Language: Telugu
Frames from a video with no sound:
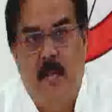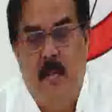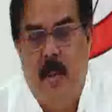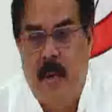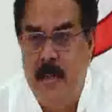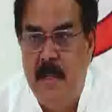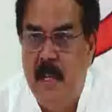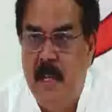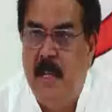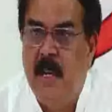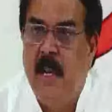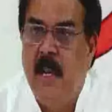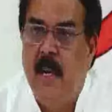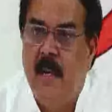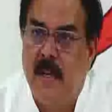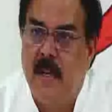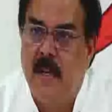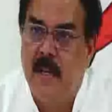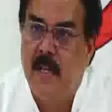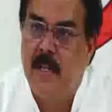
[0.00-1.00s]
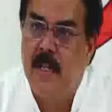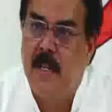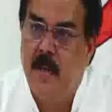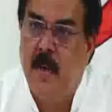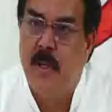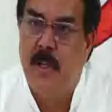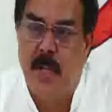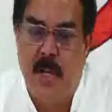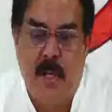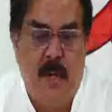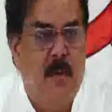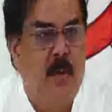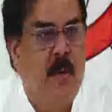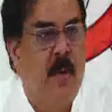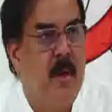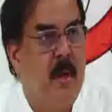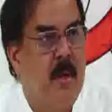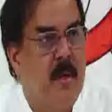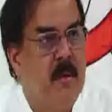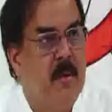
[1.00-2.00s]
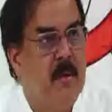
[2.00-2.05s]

బడ్జెట్ అలొకేషన్లు కూడా చేయకుండా